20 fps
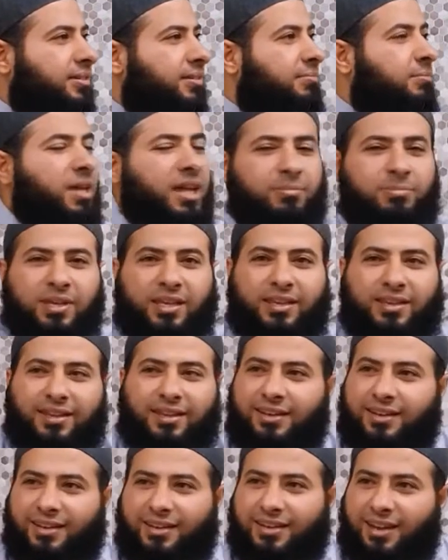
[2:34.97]
ما بك إيه إيه
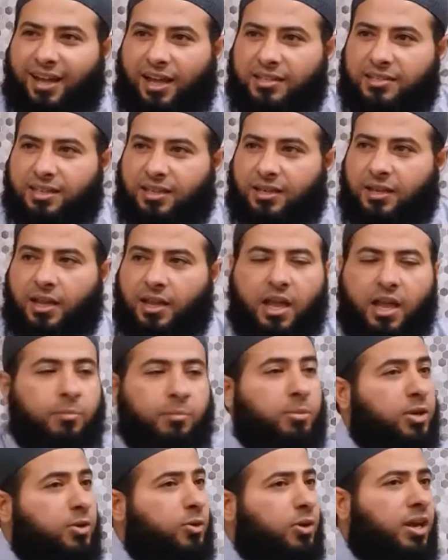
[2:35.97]
اللي حصل
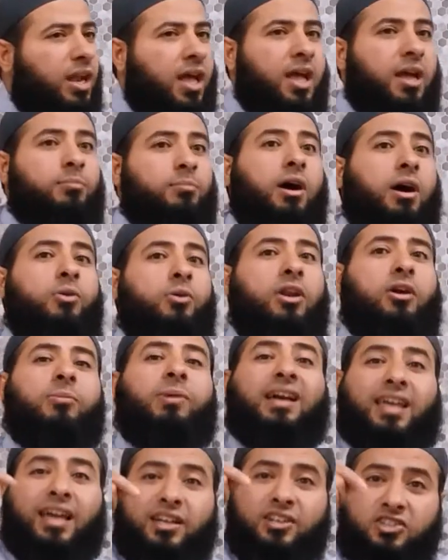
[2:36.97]
منه لله ما هو لو ما
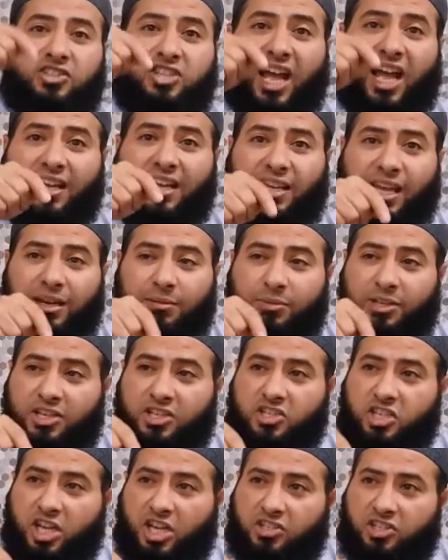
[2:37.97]
كانش أكل من
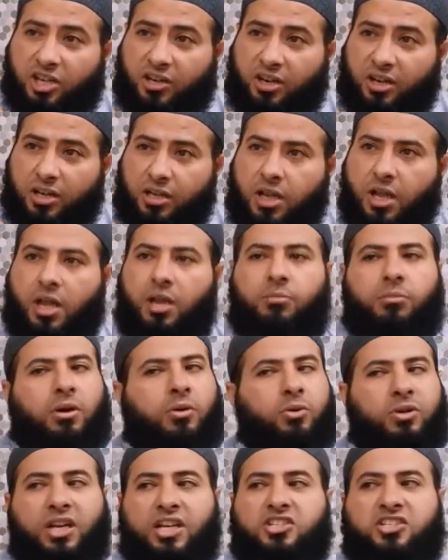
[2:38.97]
الشجرة ما
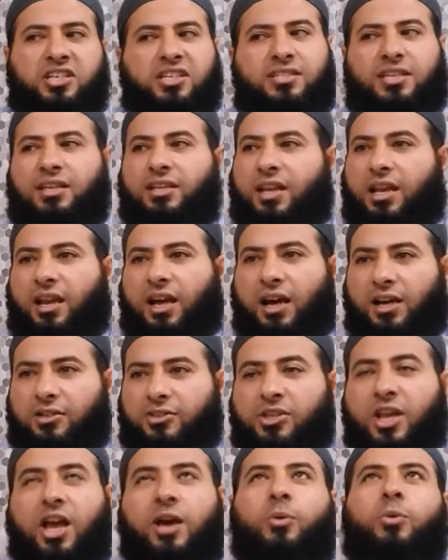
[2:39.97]
كناش نزلنا الأرض
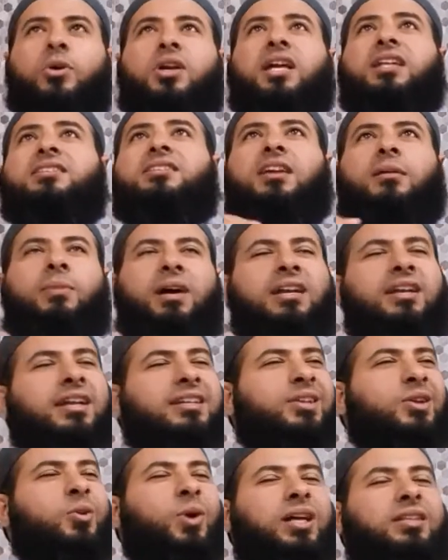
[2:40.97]
وكان زماننا
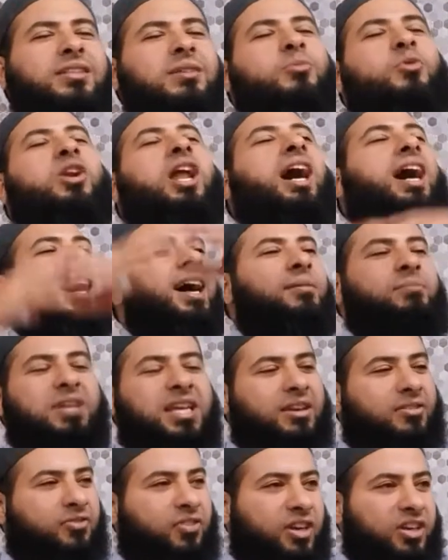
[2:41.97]
دلوقتي
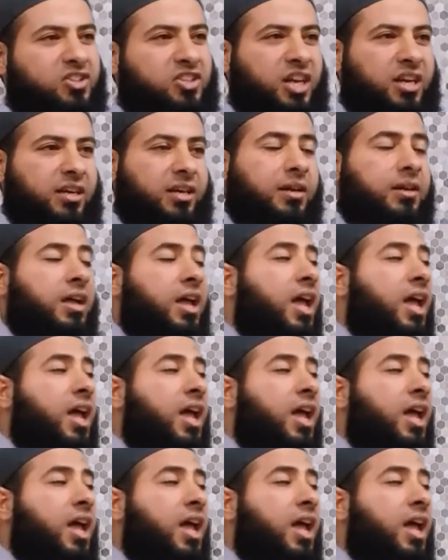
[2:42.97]
منعمين في الجنة